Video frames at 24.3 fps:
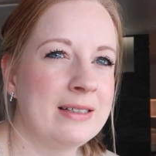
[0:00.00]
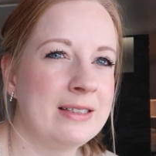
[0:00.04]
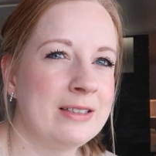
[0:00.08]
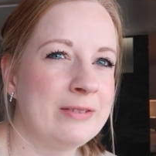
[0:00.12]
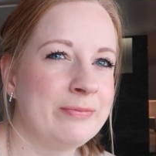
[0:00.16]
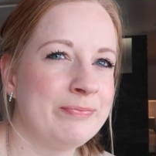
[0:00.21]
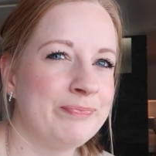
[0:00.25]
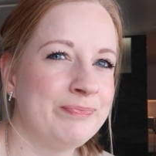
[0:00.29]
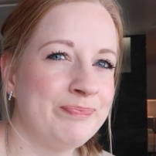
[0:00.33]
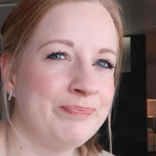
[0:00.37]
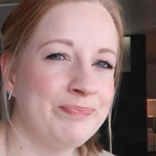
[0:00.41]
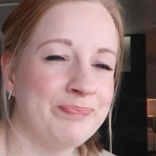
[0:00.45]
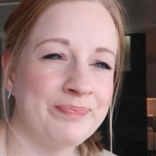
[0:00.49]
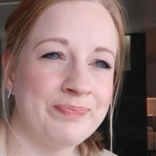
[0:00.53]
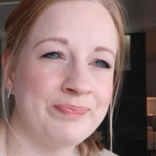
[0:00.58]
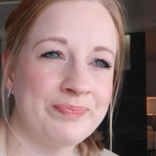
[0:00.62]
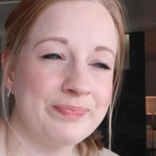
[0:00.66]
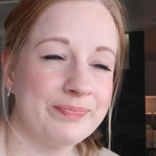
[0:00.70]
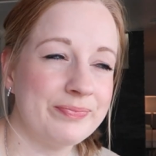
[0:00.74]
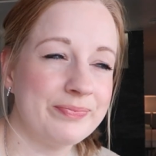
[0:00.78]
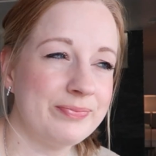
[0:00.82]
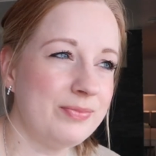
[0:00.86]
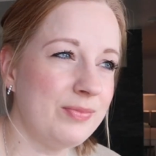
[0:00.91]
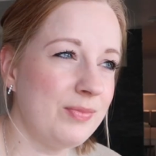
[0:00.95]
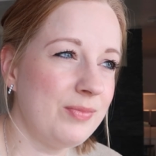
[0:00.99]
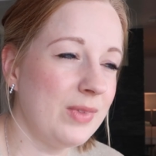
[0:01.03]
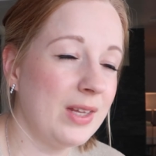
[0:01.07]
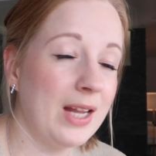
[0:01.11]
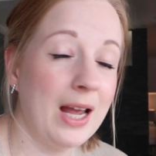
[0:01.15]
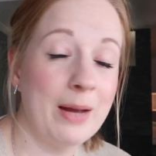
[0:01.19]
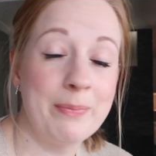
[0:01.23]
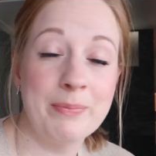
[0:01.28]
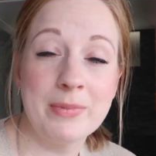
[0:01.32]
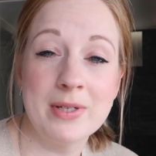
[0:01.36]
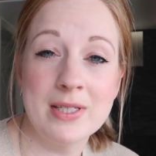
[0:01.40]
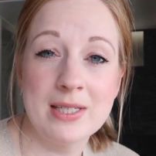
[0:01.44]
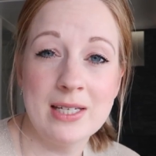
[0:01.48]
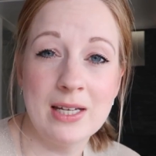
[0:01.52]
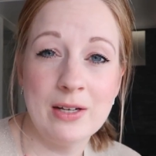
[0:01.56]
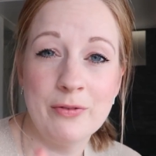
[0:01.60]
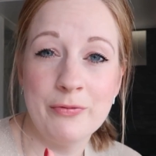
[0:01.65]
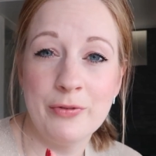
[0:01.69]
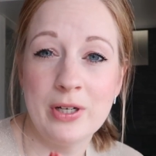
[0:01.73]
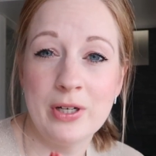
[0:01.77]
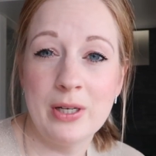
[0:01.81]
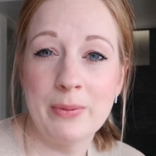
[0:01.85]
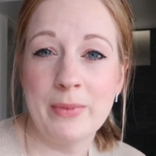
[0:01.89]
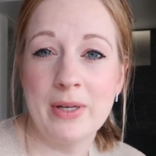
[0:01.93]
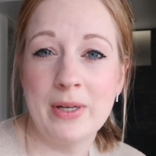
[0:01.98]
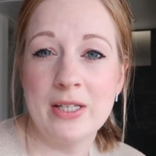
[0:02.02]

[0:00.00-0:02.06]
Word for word: Ähm, abgesehen von dem